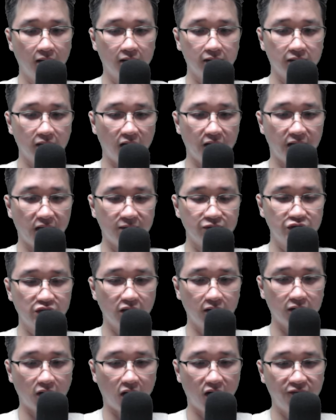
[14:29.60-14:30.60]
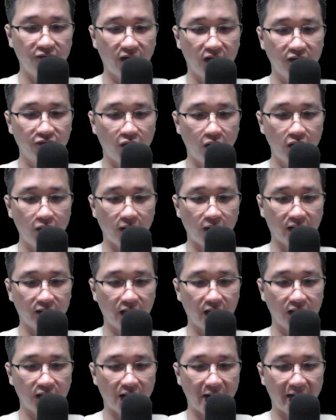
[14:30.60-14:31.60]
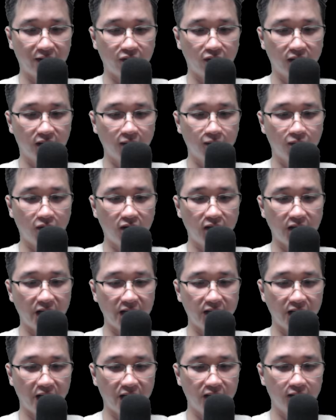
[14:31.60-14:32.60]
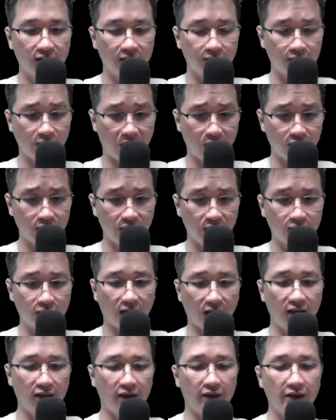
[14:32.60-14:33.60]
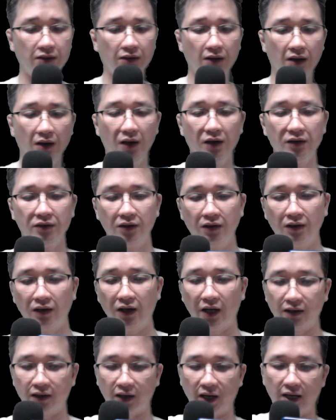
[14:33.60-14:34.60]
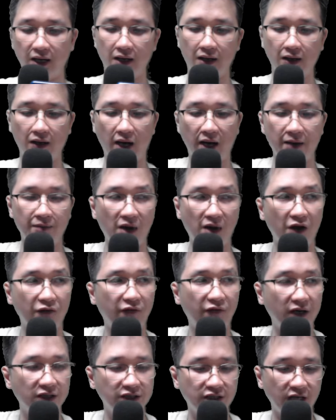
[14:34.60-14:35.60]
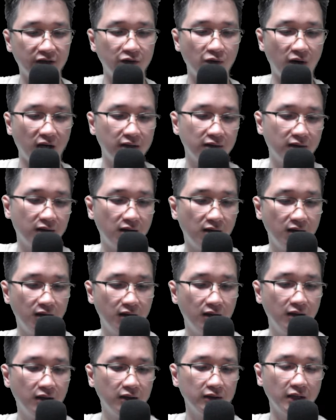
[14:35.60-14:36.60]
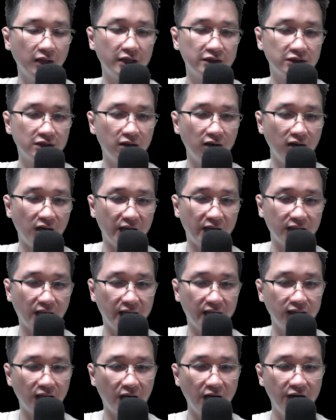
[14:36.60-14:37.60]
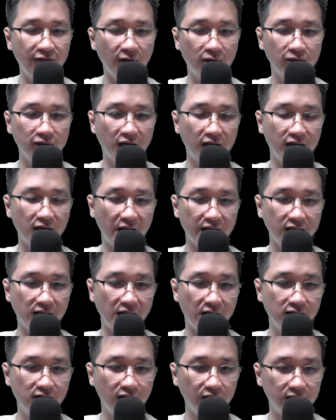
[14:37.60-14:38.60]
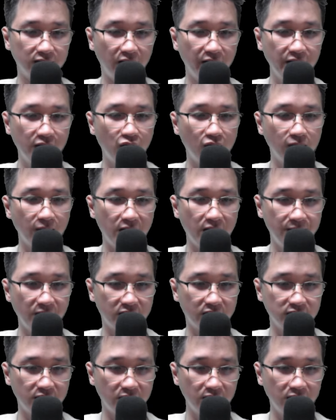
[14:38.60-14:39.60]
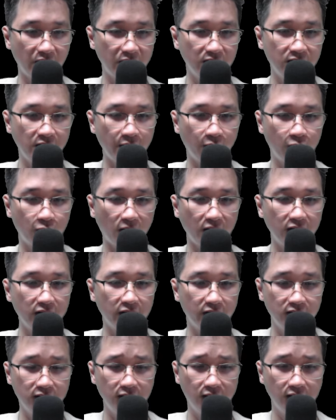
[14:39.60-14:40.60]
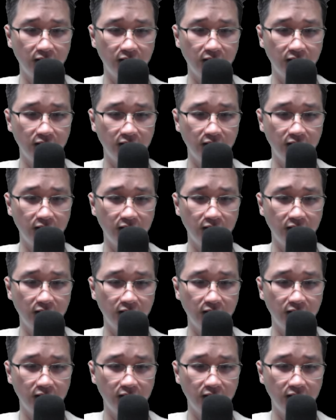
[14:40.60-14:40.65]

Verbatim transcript: Thời điểm trước đó phân phối hoàng nê đài còn không có gây nên bạo động quá lớn, nhưng lần này lại bạo phát tranh đoạt. Thật sự là thanh thế phong thần đại điển đưa tới cùng bí mật dính đến đều quá lớn.